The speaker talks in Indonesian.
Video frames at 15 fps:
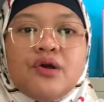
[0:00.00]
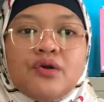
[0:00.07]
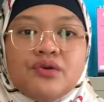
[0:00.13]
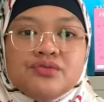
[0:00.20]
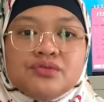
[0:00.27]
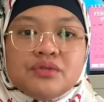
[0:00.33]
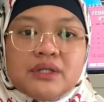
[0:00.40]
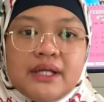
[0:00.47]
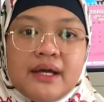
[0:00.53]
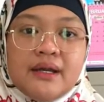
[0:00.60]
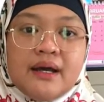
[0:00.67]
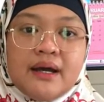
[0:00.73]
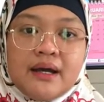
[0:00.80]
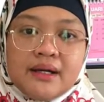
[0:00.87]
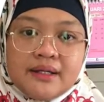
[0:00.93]

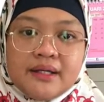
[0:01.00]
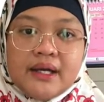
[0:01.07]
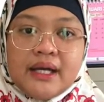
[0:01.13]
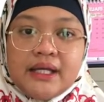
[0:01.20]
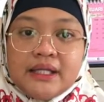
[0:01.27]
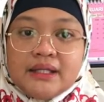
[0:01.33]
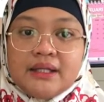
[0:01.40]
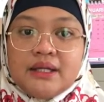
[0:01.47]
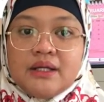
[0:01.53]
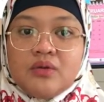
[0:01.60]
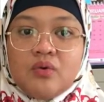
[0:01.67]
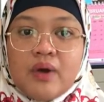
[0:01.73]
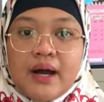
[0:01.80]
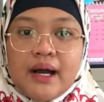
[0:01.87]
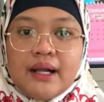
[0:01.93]
konsultan hak kekayaan
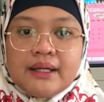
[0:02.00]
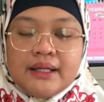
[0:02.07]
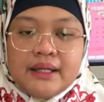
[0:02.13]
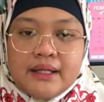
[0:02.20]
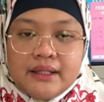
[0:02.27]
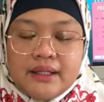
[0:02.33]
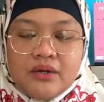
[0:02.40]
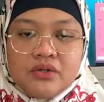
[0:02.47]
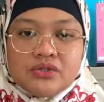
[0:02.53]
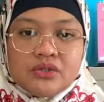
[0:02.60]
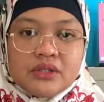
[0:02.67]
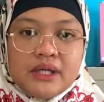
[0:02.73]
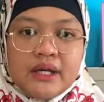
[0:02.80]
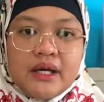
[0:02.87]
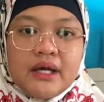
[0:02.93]
intelektual nah nanti
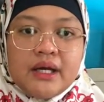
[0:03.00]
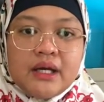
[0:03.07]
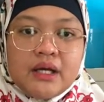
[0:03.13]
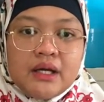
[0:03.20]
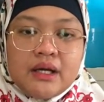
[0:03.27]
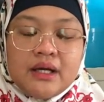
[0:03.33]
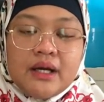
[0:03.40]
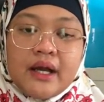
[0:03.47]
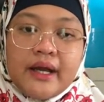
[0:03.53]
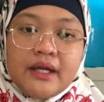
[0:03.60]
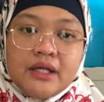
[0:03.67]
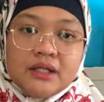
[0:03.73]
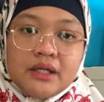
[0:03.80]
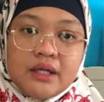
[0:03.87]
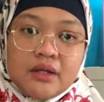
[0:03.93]
konsultan hak
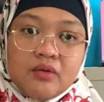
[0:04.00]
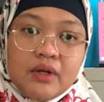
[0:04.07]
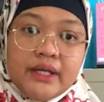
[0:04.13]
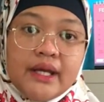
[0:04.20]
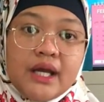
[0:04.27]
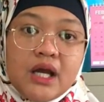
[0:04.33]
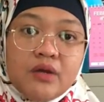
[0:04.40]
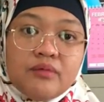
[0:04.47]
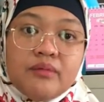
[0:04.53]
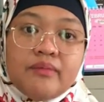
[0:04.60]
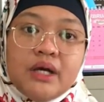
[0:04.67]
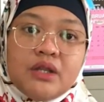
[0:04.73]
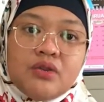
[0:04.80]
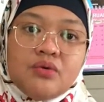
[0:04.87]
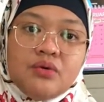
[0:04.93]
kekayaan intelektualnya akan
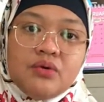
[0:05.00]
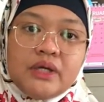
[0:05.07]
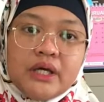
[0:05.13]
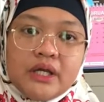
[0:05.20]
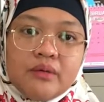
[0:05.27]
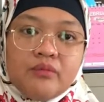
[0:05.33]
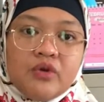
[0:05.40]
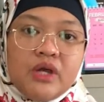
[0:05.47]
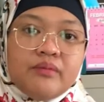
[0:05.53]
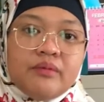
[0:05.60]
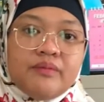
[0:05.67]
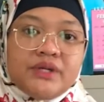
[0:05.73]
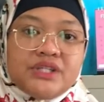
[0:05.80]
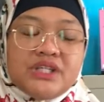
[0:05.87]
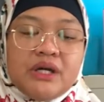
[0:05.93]
membantu dari mulai
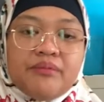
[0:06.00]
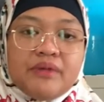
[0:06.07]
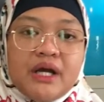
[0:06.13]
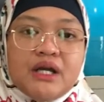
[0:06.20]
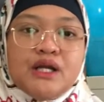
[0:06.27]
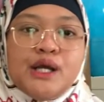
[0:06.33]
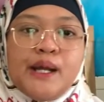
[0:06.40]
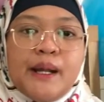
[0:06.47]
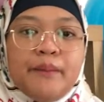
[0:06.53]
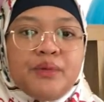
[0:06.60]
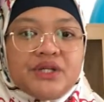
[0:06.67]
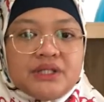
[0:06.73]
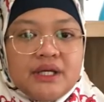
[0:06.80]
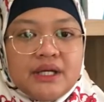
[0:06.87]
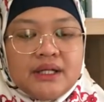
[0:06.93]
mempersiapkan
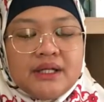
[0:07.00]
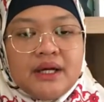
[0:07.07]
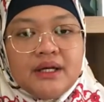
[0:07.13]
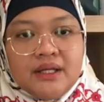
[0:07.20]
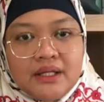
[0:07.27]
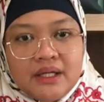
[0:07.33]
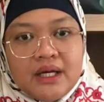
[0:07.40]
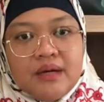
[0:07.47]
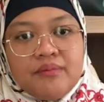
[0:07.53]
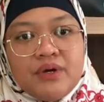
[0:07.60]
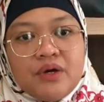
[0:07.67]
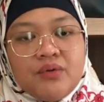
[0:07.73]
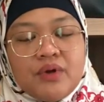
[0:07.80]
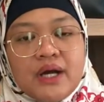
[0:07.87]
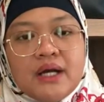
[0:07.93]
persyaratan hingga
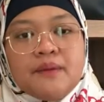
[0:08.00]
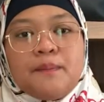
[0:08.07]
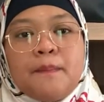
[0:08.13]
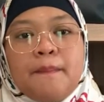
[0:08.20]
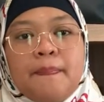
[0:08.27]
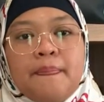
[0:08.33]
melakukan